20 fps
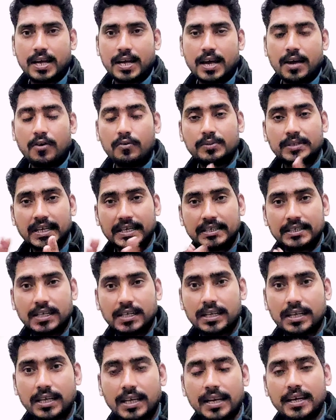हैं ऑब्जेक्शन
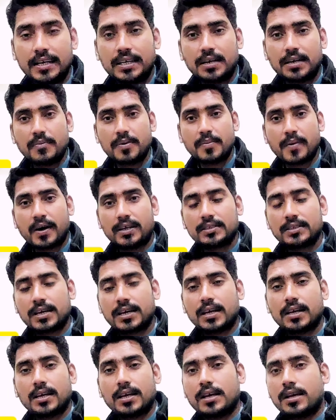के रिलेटेड भी बात
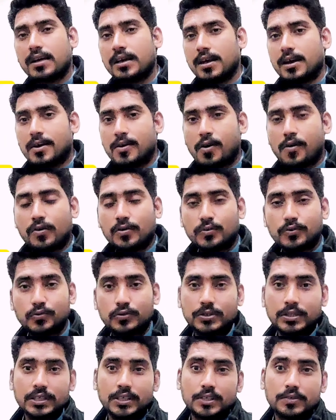करेंगे और
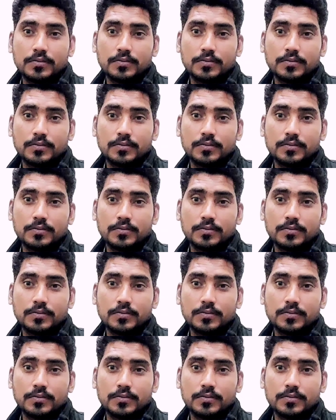दूसरी